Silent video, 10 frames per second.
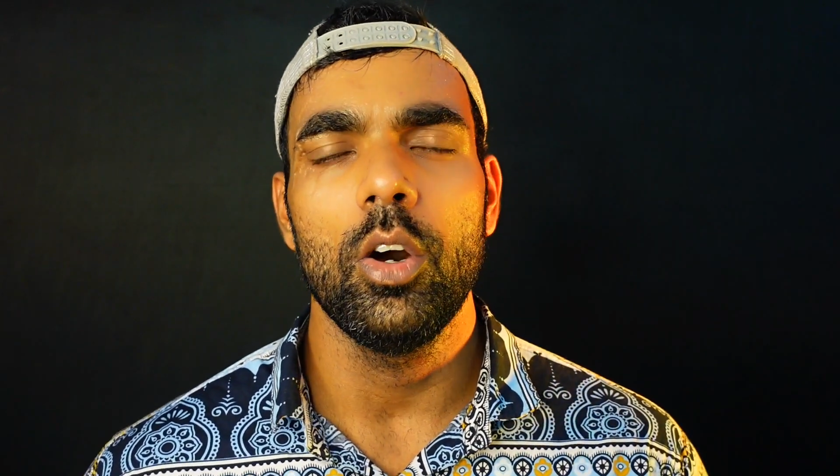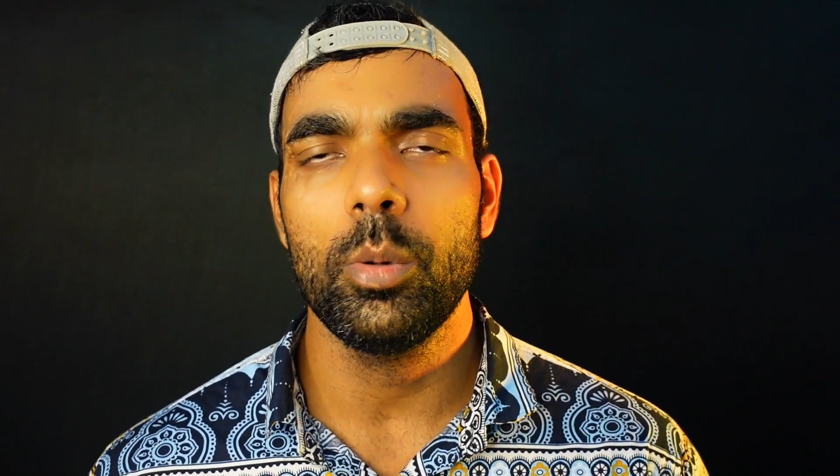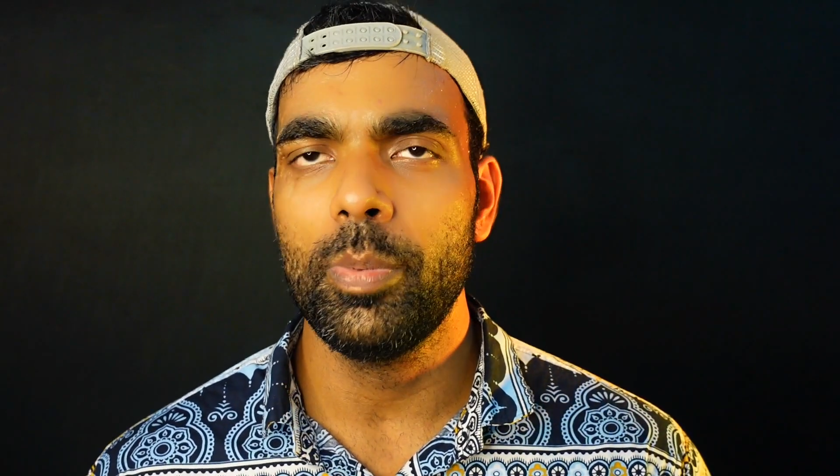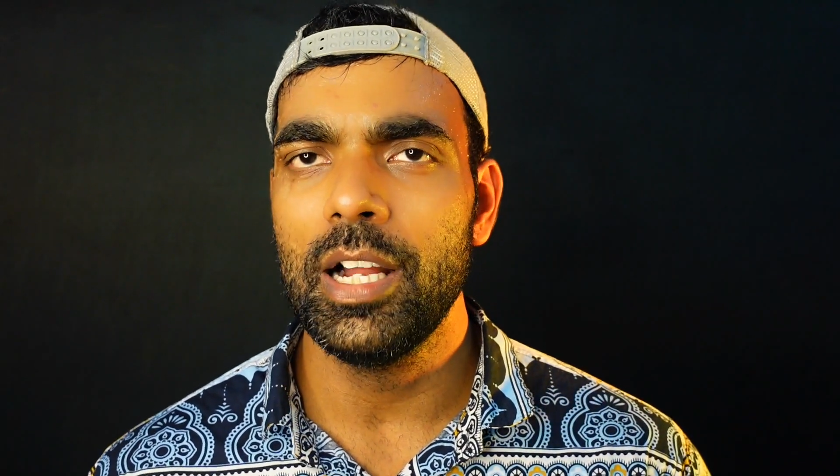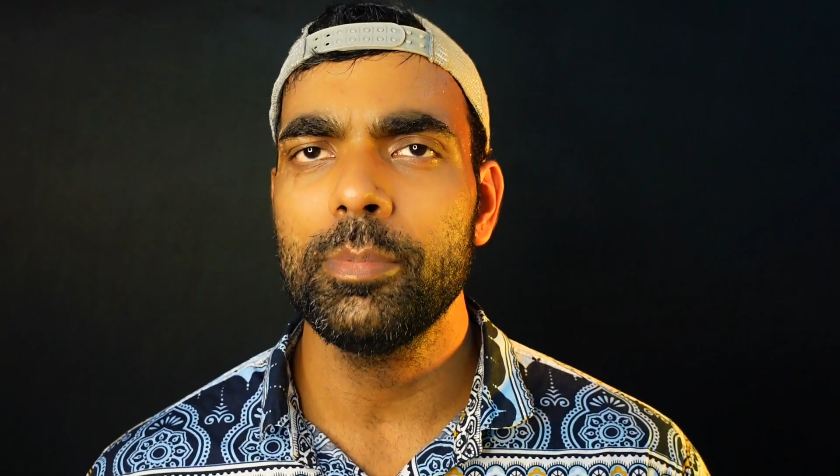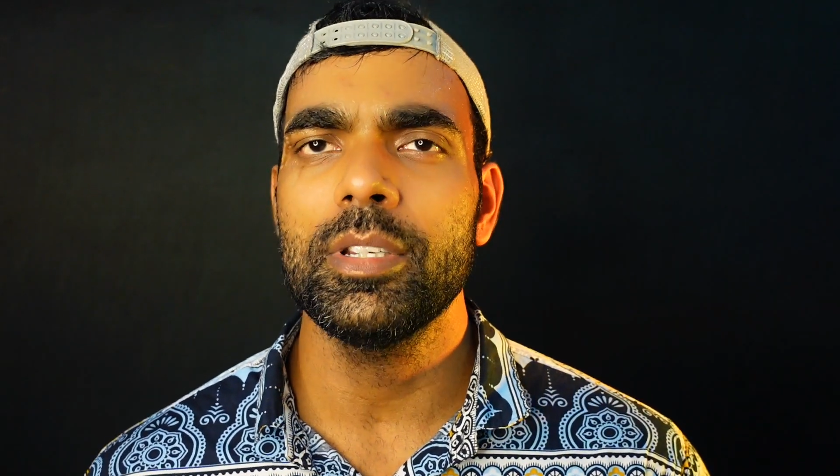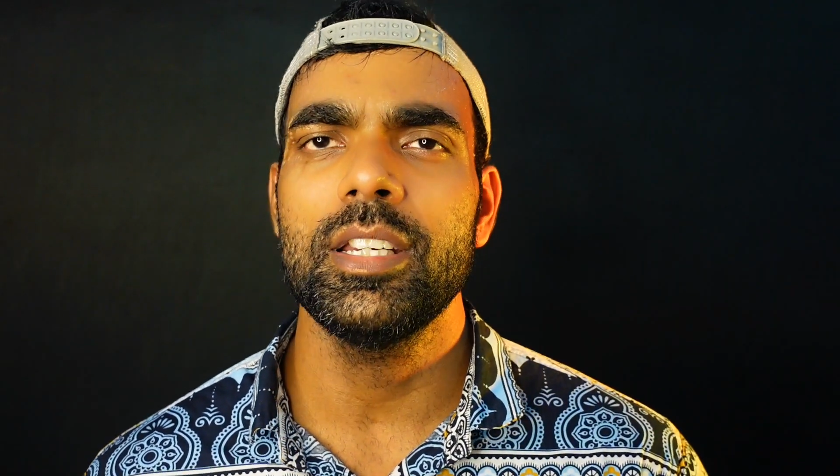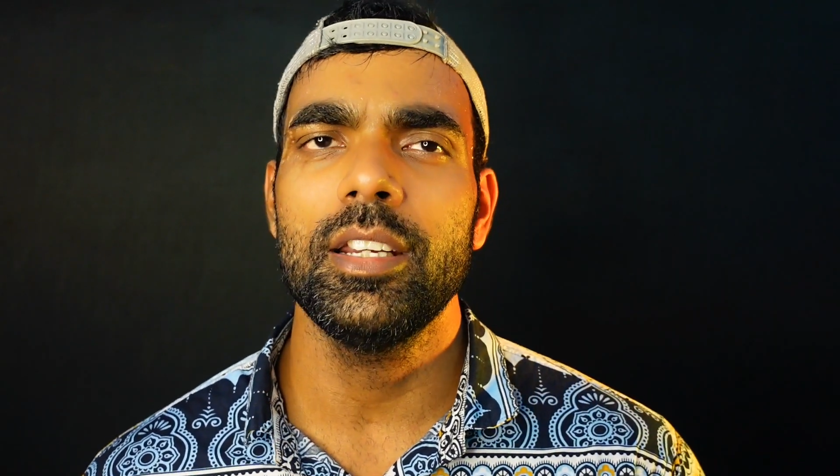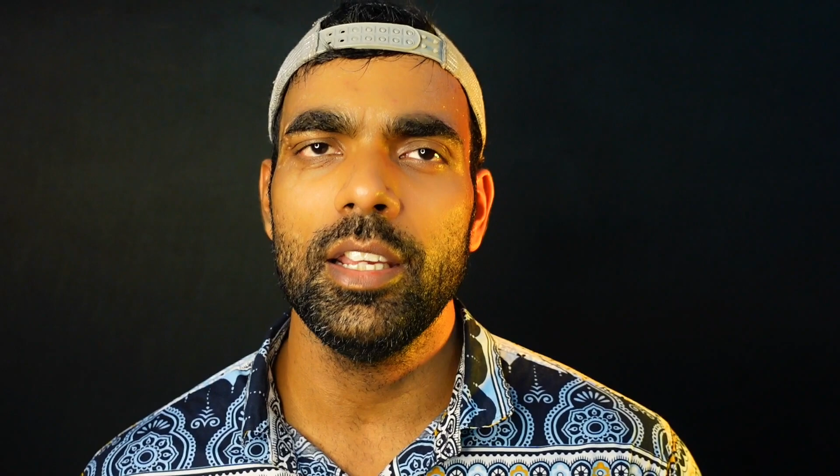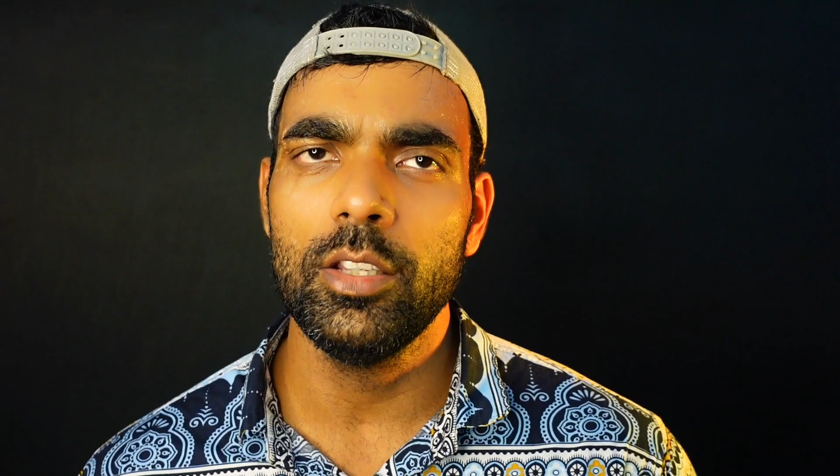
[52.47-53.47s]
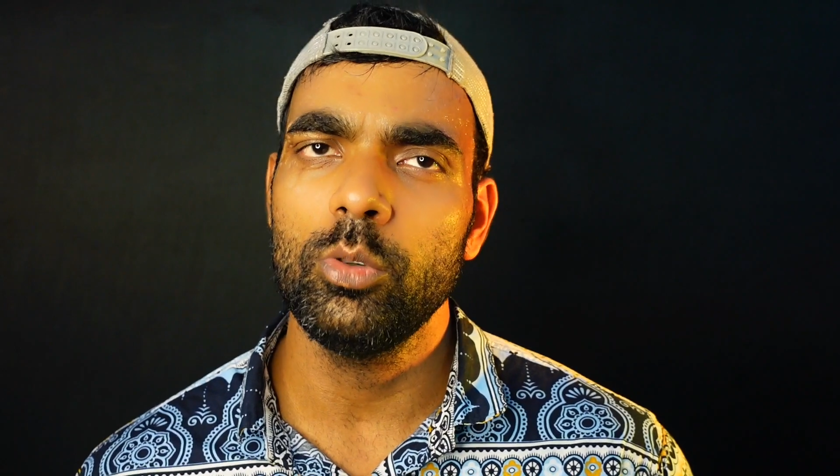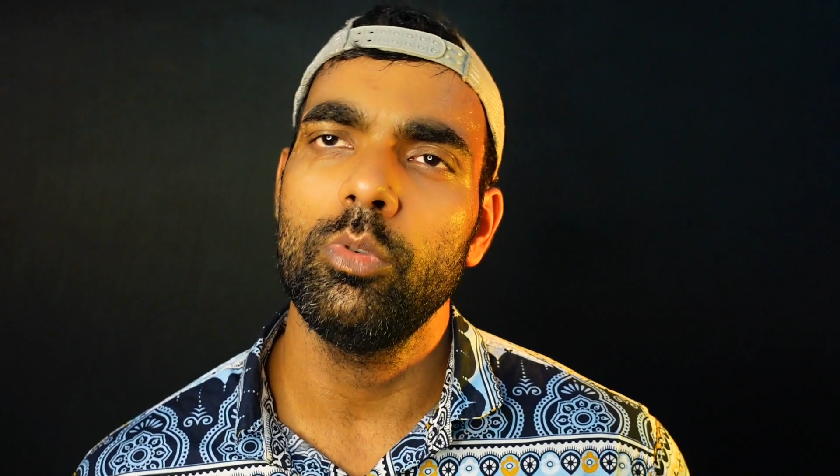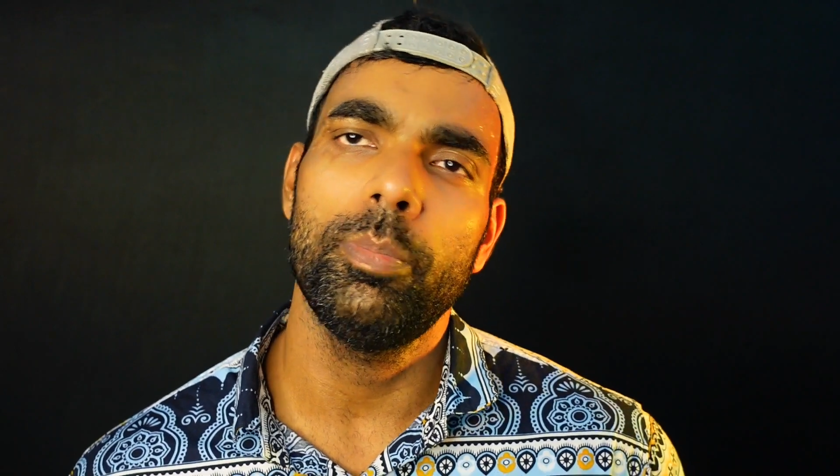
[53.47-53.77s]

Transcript: और 5 परसेंट है तो वो